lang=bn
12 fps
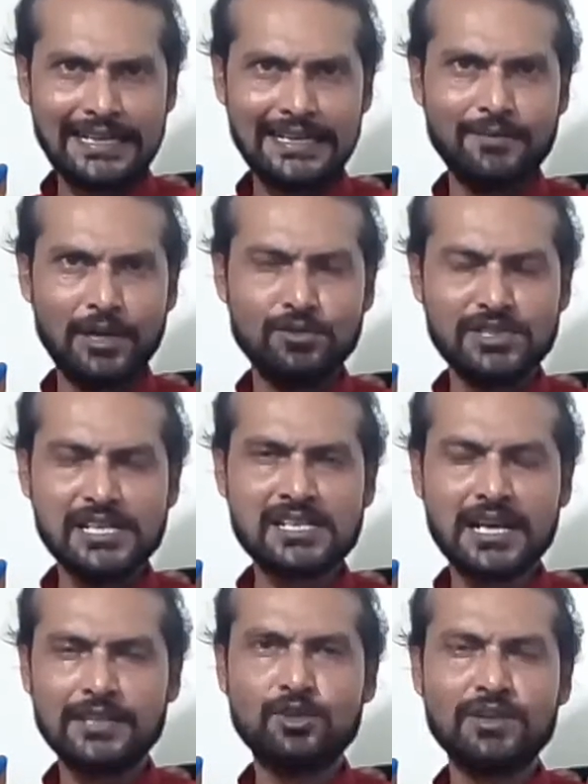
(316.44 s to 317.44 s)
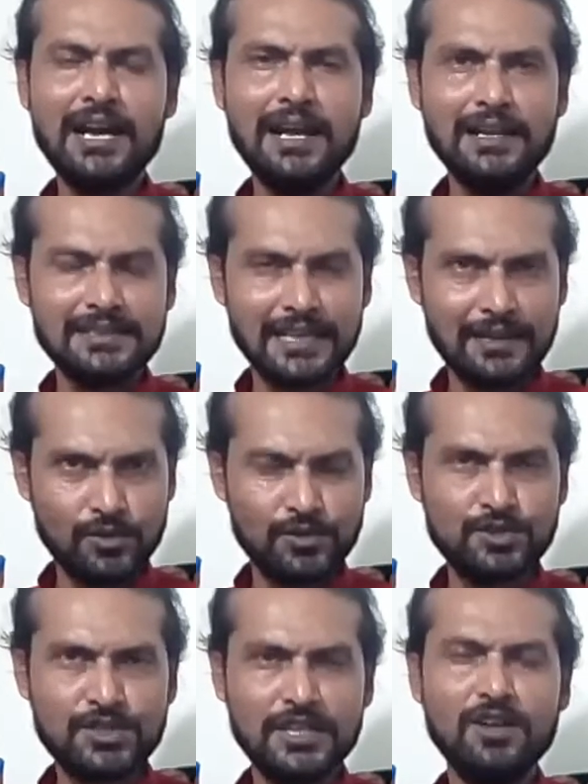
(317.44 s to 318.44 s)
একটা মানুষের সাধনা তার
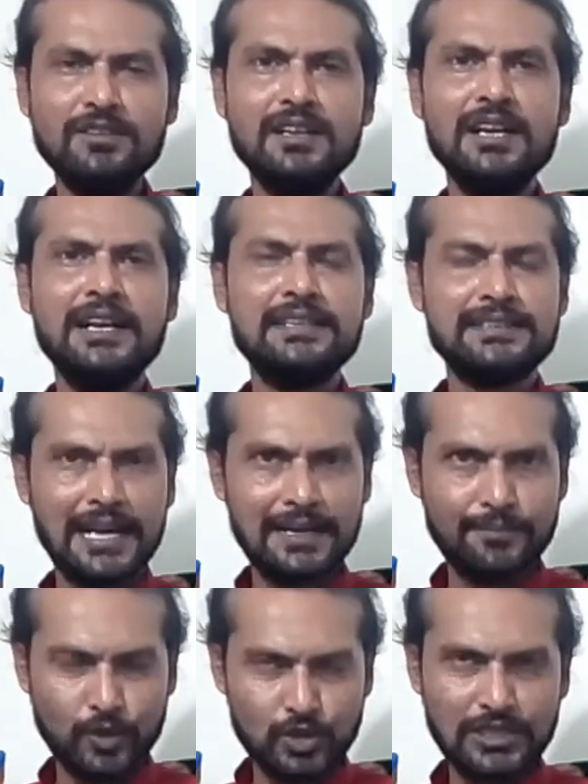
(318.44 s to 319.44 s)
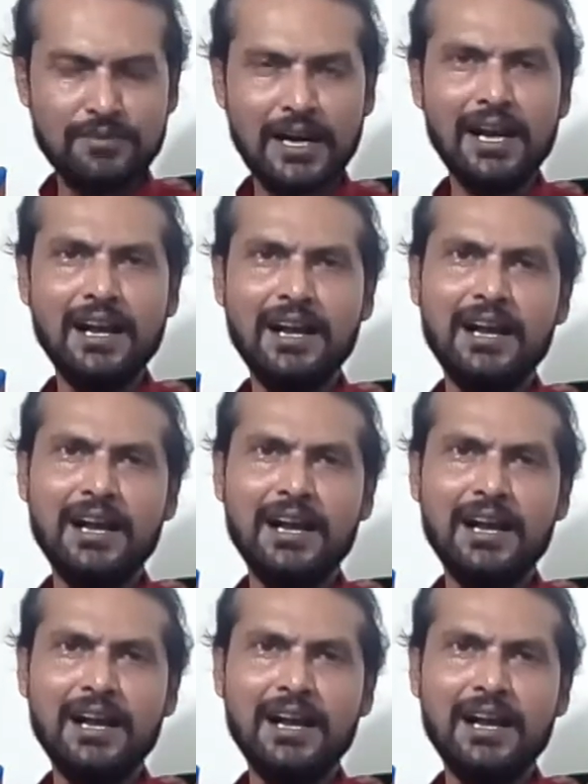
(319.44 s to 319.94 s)
অনুশীলন তার প্রতিভা